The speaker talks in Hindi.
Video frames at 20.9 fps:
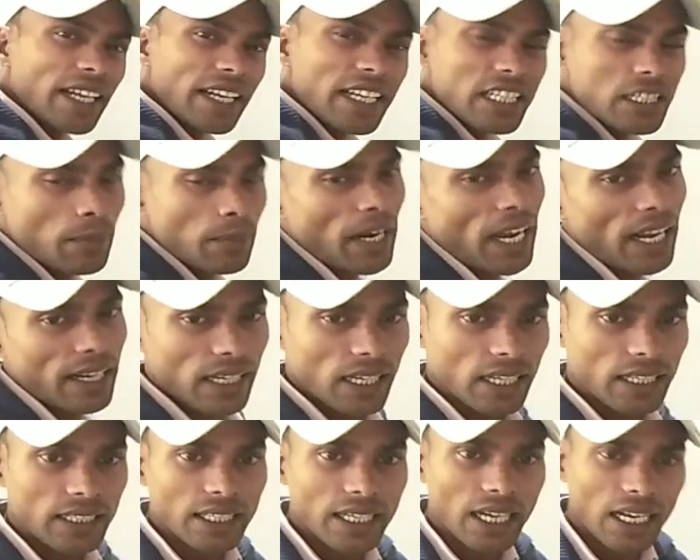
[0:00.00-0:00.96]
इंग्लिश बना के
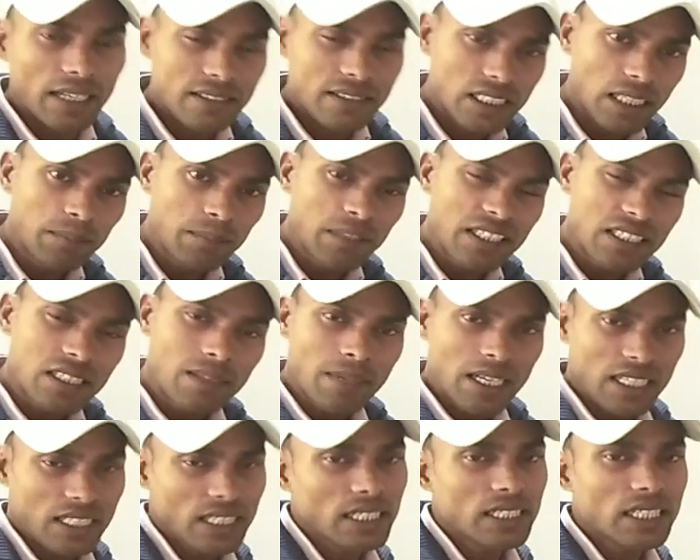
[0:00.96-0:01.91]
लिख देना सेम जैसे
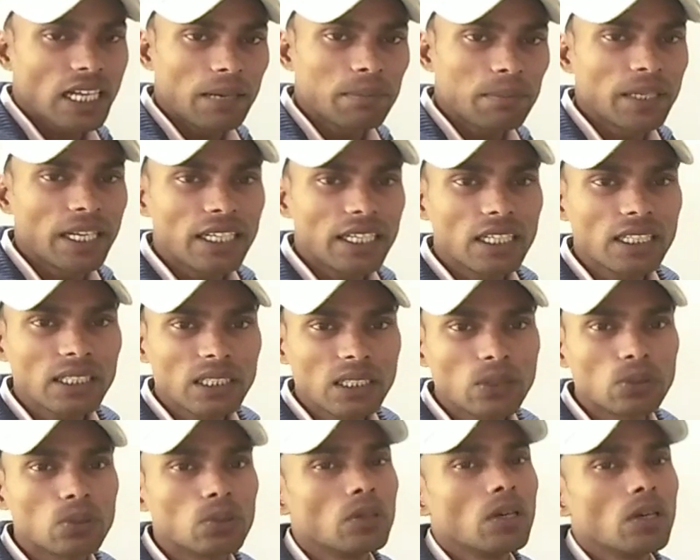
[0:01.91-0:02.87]
मैसेज टाइप नहीं करते
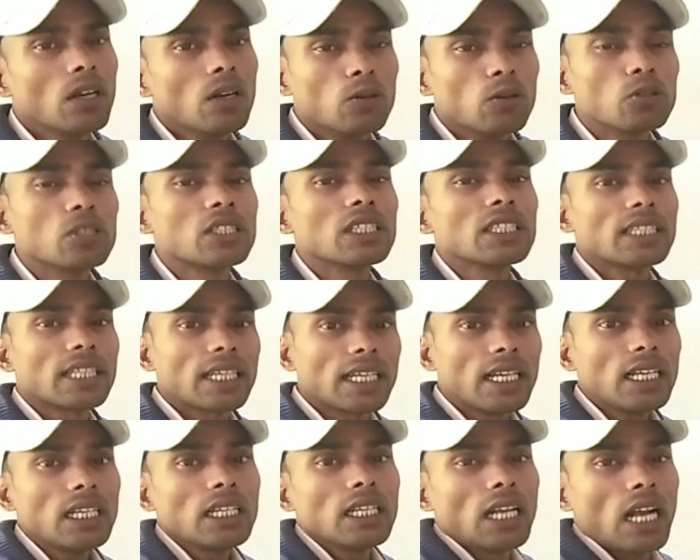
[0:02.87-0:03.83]
हो उसी
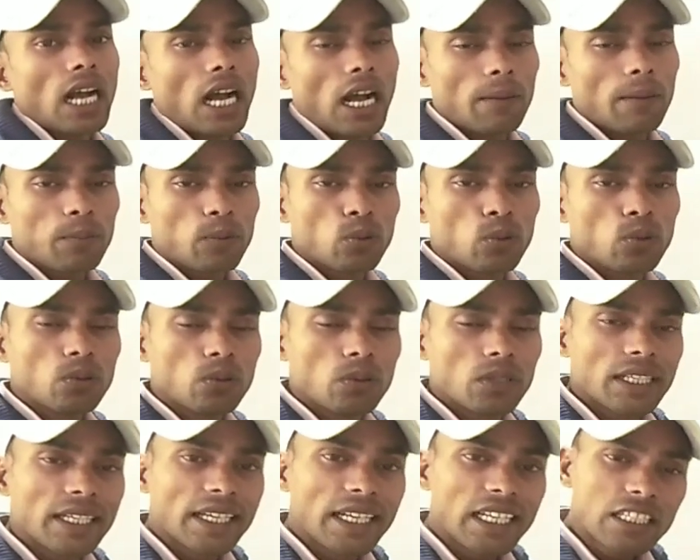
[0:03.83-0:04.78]
तरह आपको
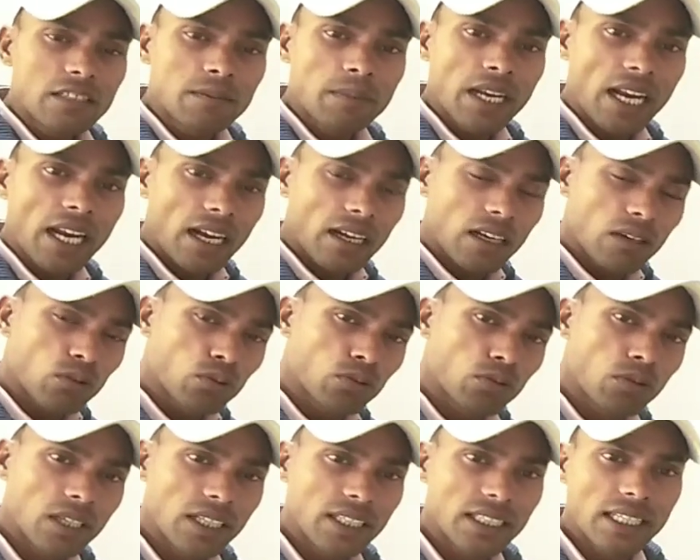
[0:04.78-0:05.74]
इंग्लिश बनाकर
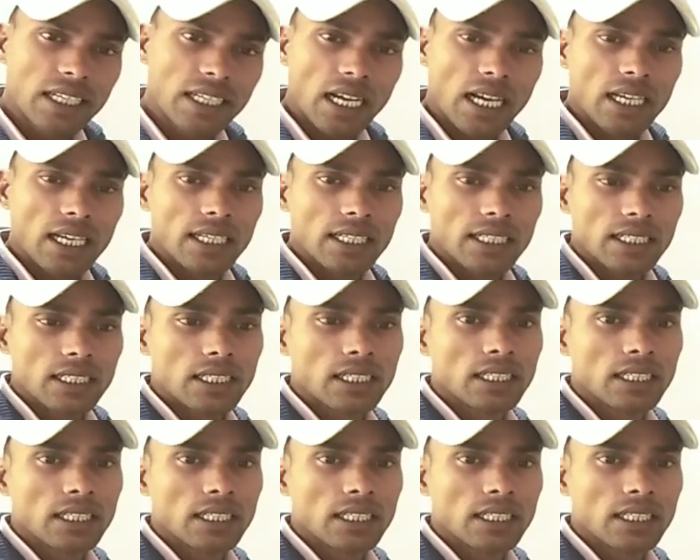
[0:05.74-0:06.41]
उसको लिख देना है